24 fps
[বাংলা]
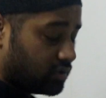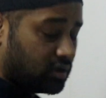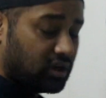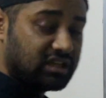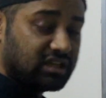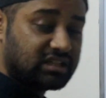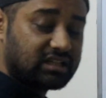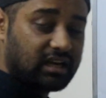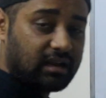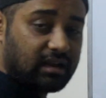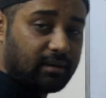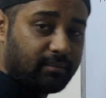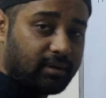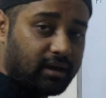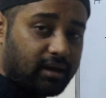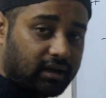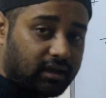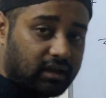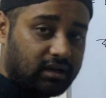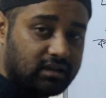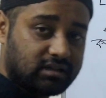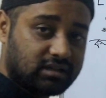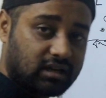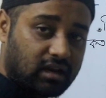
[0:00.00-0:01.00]
দূর নিচে নামবে আর
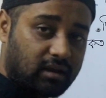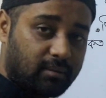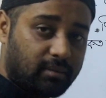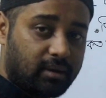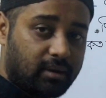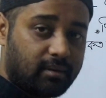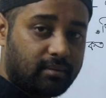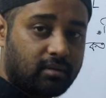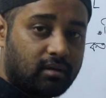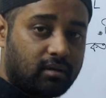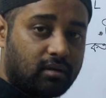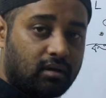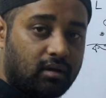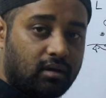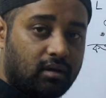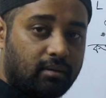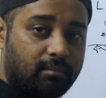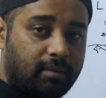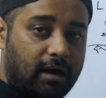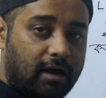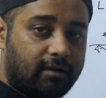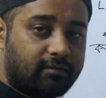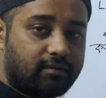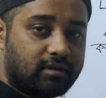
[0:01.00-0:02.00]
কি নিচে নামে
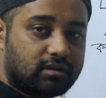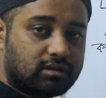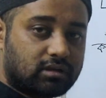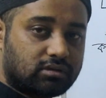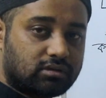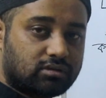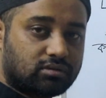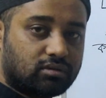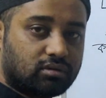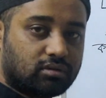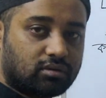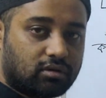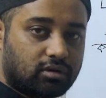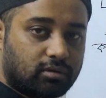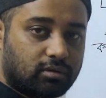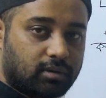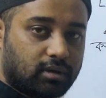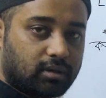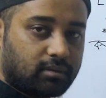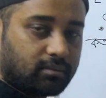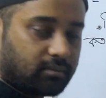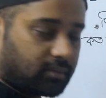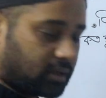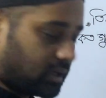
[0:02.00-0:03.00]
ভাইব্রেশন শুরু করবে
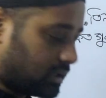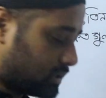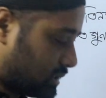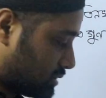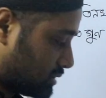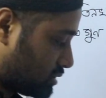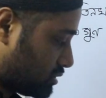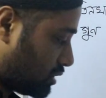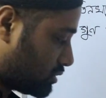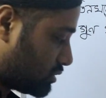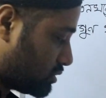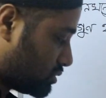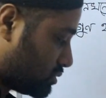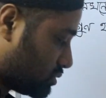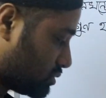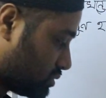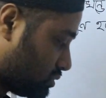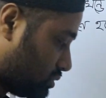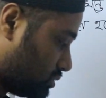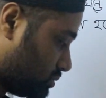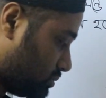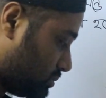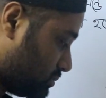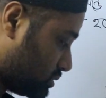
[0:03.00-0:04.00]
মানে সে
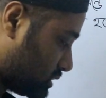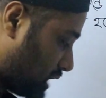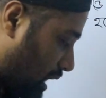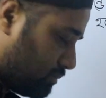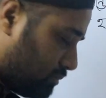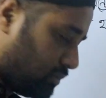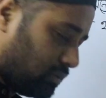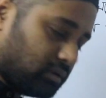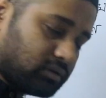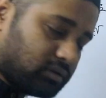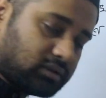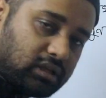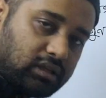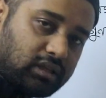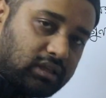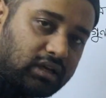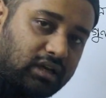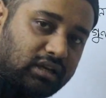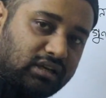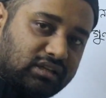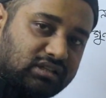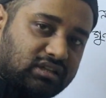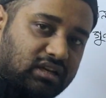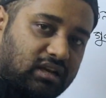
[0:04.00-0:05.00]
যতটুকু সাম্য অবস্থান
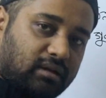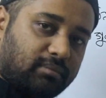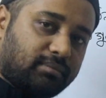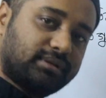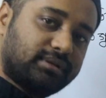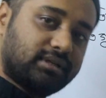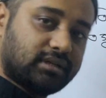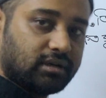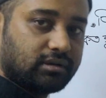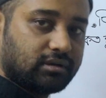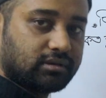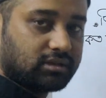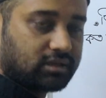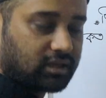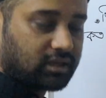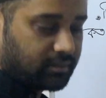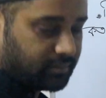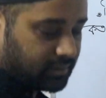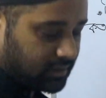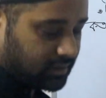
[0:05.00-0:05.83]
থেকে নিচে নামবে সেটা হচ্ছে তার